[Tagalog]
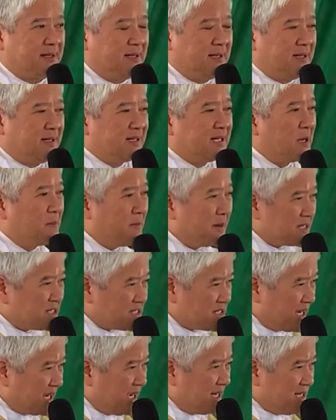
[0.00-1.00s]
tapat
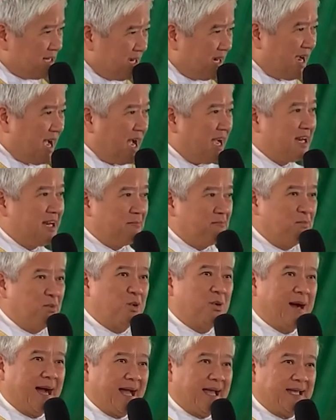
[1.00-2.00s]
sa kanyang hanap
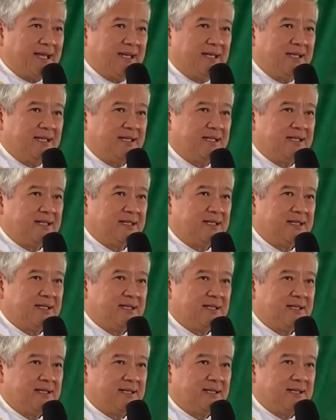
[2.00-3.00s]
buhay,
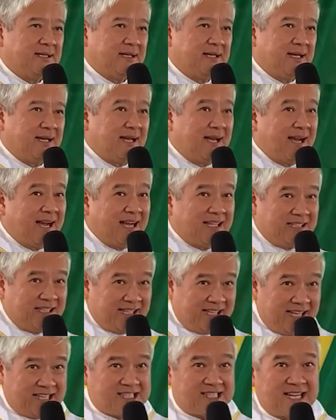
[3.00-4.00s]
at
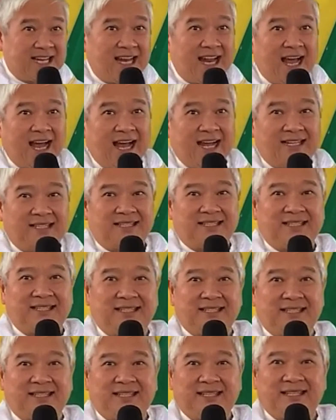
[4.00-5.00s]
higit sa lahat,
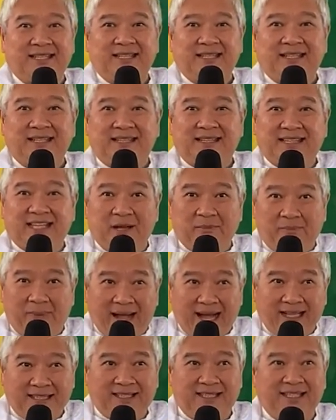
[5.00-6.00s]

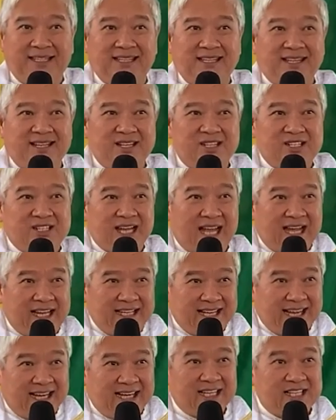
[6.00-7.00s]
tapat sa
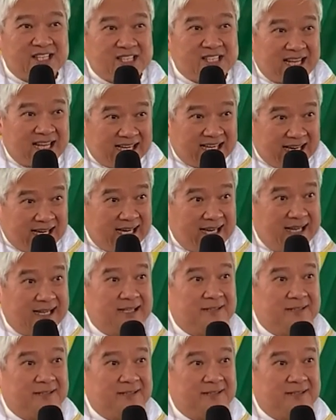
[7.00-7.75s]
kanyang sarili.